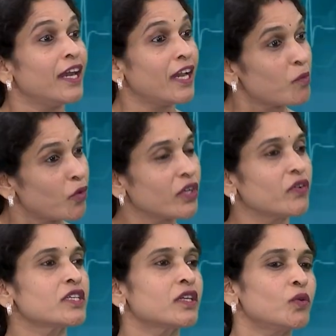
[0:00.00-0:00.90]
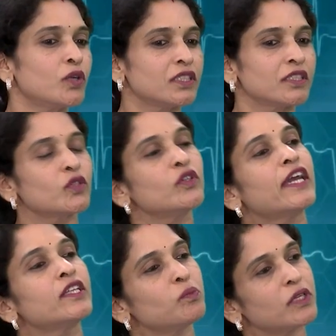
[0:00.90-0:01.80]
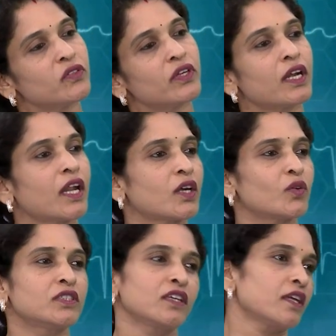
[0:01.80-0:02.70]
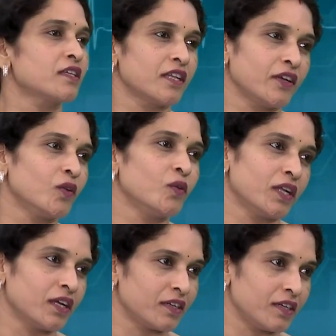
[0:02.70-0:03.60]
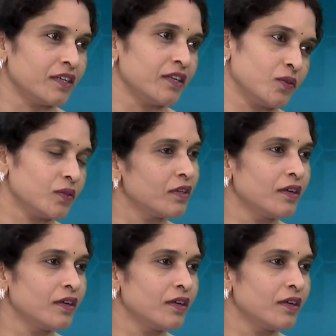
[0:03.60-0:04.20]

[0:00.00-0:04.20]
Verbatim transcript: ఇలా మోటివేషన్ కూడా చేస్తూ నైన్త్ మంత్ వరకు లాక్ వచ్చిన కేసులు ఎన్నో ఉన్నాయండి నేను